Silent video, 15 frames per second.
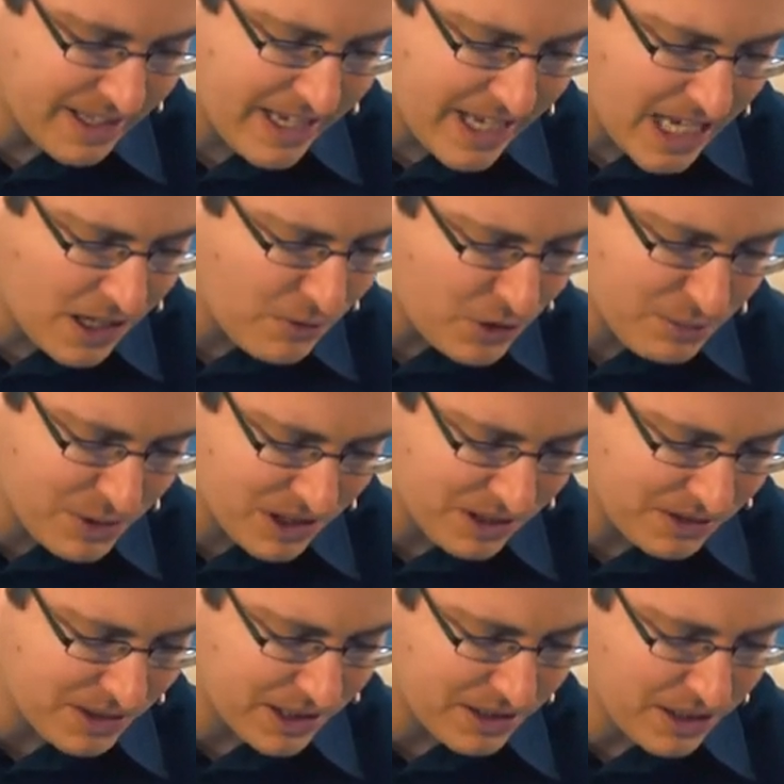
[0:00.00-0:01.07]
Er wird mit dir
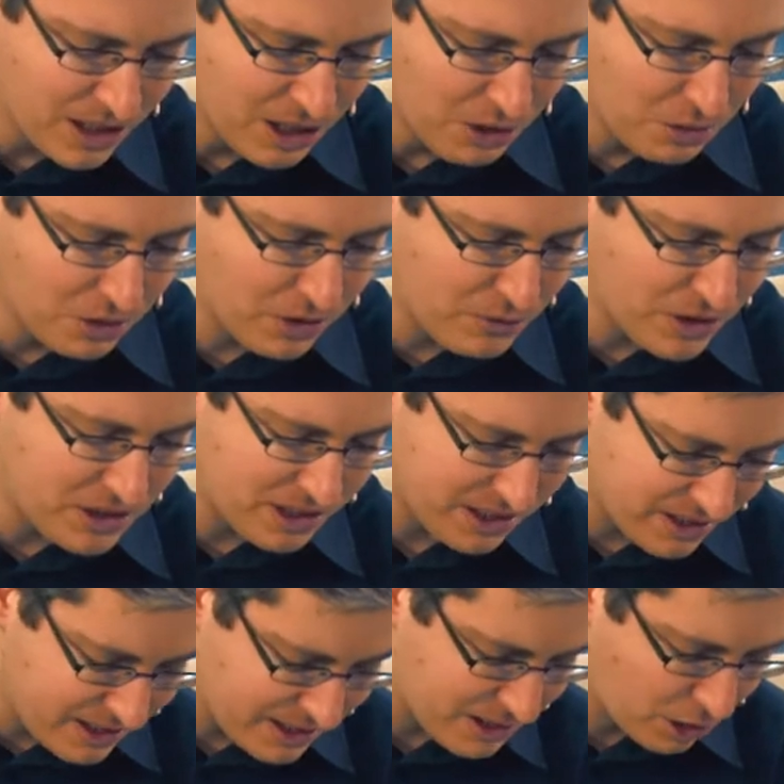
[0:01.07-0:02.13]
sein und wird dich
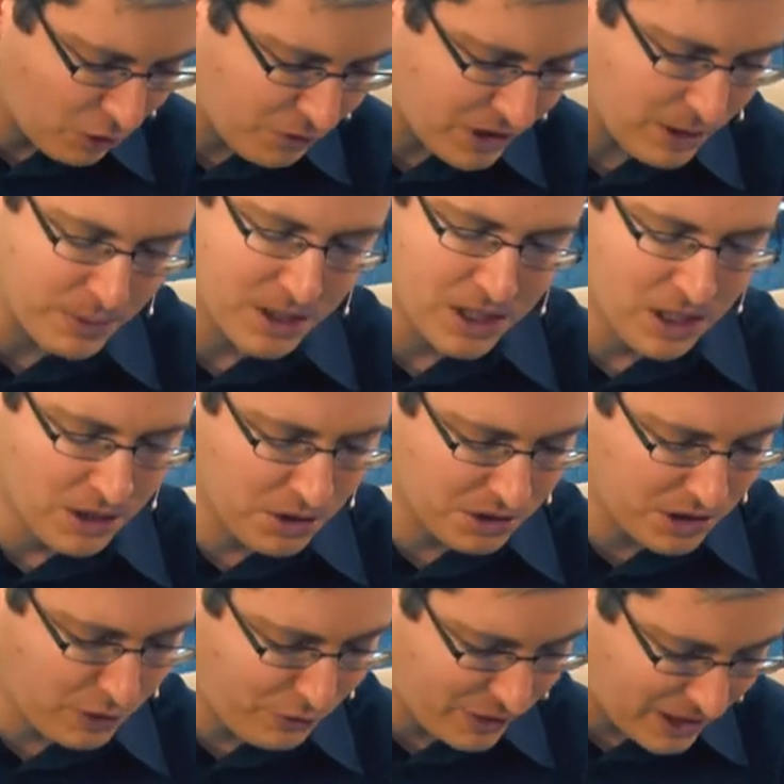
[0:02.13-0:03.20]
nicht aufgeben, noch
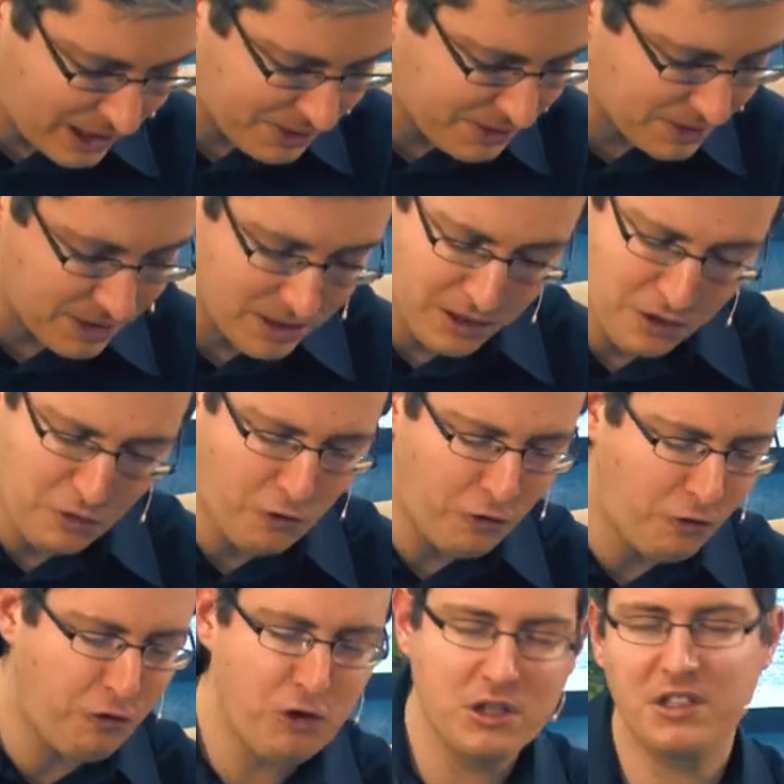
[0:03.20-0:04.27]
dich verlassen.
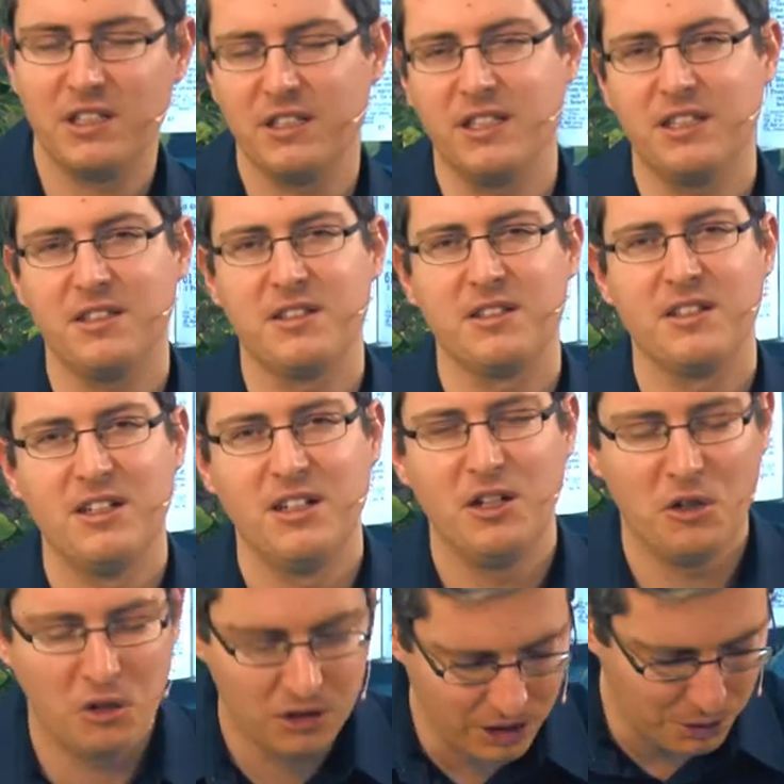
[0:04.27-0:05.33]
Fürchte dich nicht
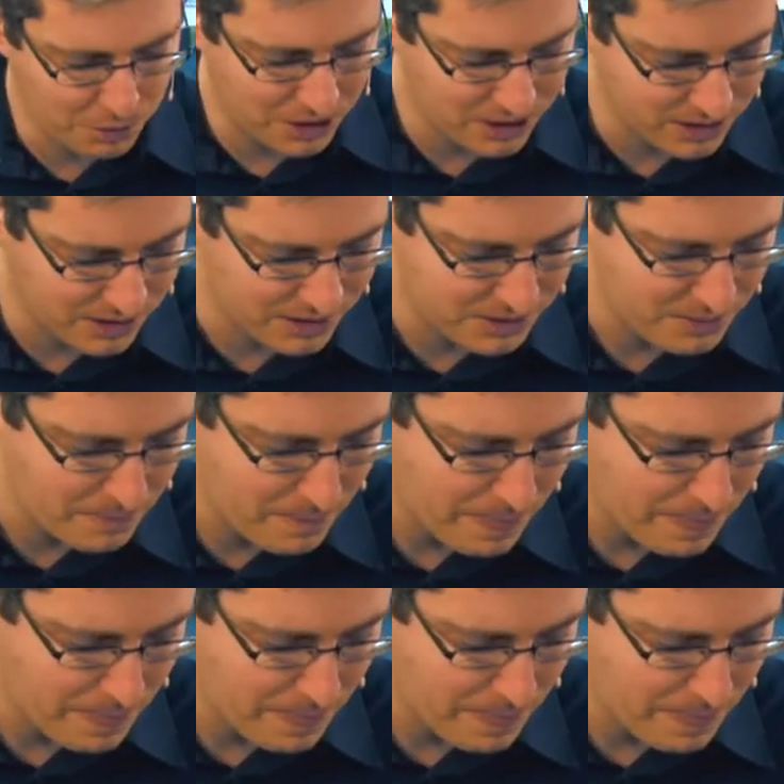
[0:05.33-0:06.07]
und erschrick nicht.